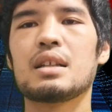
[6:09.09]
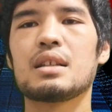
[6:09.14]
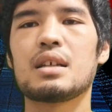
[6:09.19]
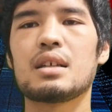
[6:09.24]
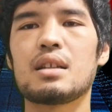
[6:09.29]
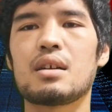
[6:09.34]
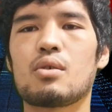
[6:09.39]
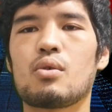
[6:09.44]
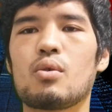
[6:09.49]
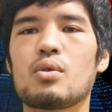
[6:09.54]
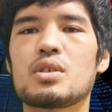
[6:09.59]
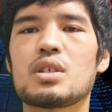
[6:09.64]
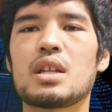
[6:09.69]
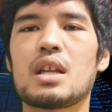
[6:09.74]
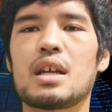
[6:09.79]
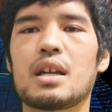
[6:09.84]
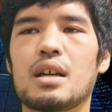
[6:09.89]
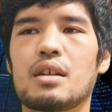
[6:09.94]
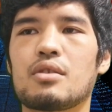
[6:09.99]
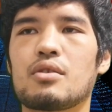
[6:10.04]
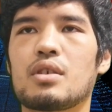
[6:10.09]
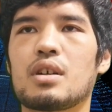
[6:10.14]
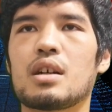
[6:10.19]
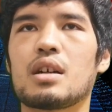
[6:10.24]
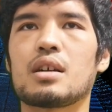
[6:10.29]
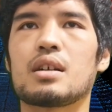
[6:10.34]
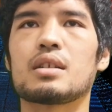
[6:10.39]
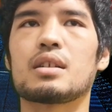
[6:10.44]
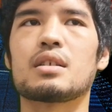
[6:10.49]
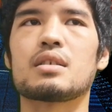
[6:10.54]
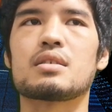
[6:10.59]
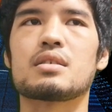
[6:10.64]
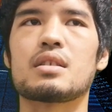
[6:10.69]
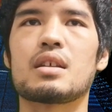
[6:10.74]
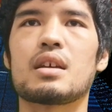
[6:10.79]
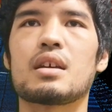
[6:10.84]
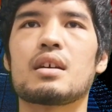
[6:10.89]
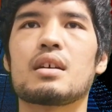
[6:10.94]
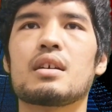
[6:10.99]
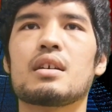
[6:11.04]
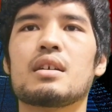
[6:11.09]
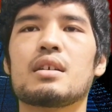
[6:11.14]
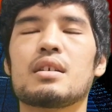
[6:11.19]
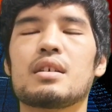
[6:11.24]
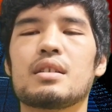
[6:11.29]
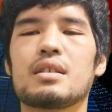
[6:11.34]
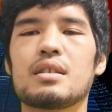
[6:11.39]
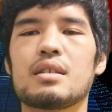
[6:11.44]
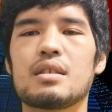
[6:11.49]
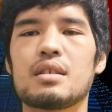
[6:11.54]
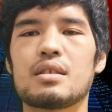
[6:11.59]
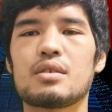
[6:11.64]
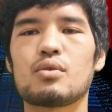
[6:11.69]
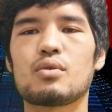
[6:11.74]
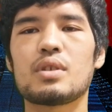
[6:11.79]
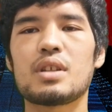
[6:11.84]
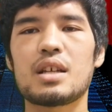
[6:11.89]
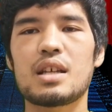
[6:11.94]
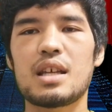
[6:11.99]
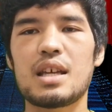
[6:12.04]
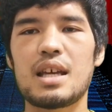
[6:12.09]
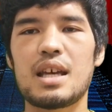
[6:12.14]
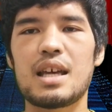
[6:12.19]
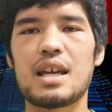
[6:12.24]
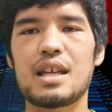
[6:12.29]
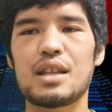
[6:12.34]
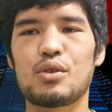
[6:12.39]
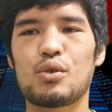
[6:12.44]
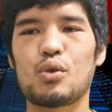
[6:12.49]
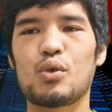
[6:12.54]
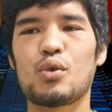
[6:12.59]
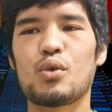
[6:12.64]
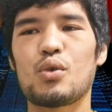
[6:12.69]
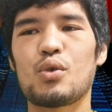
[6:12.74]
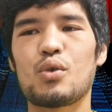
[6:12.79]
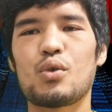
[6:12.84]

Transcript: ただこうじゃないかっていう考え方ですね。そこだけ、えっ、ー、と、